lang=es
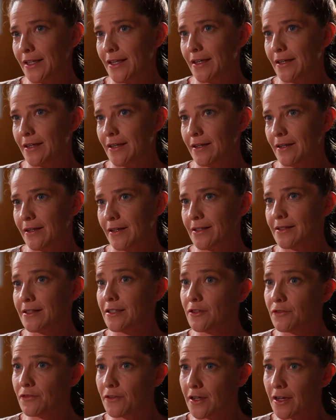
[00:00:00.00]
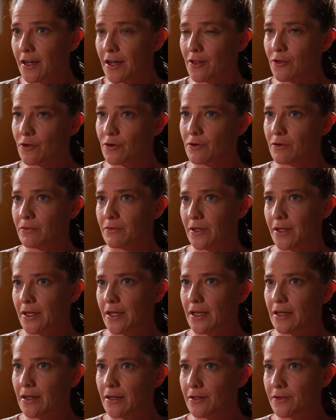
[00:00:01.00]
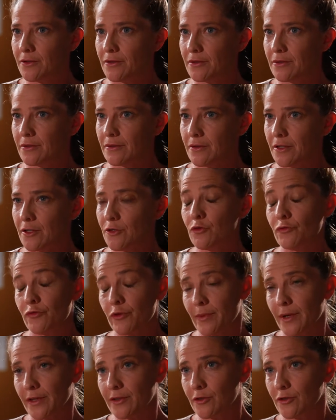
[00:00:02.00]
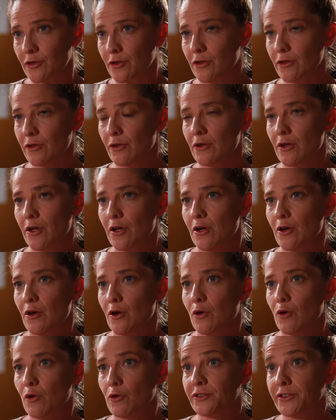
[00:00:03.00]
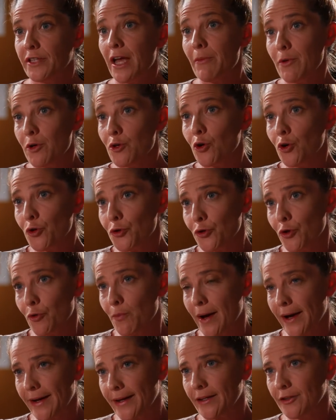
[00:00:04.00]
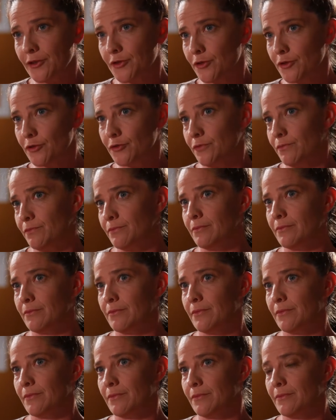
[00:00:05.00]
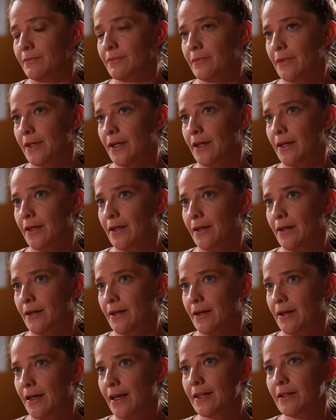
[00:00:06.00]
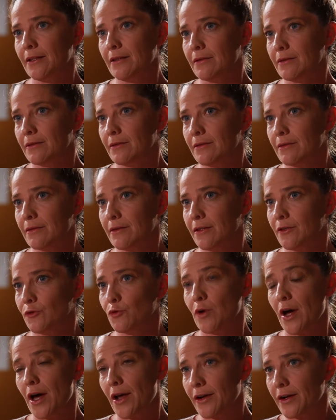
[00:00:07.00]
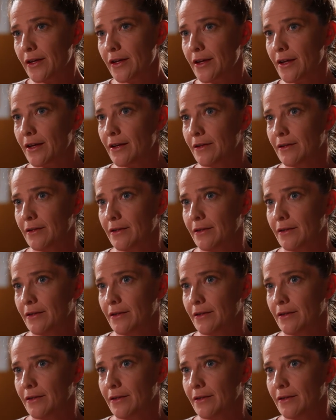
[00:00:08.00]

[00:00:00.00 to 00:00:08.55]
qué, ha significado él en tu formación, o si ha habido otros maestros eh, en, tu carrera?